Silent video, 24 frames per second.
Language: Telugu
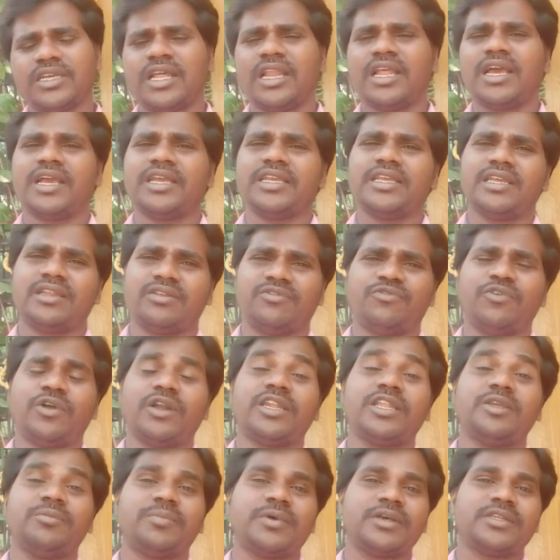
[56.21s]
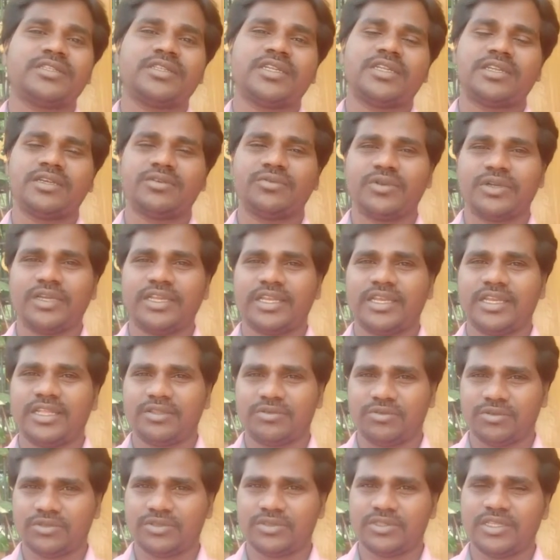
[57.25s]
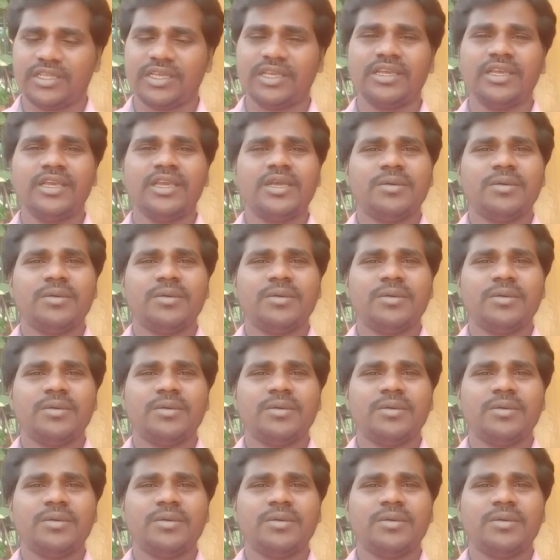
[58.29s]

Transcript: చాలా హయ్యర్ ఫార్టీ పర్సెంట్ వడ్డీ అనేది వస్తుంది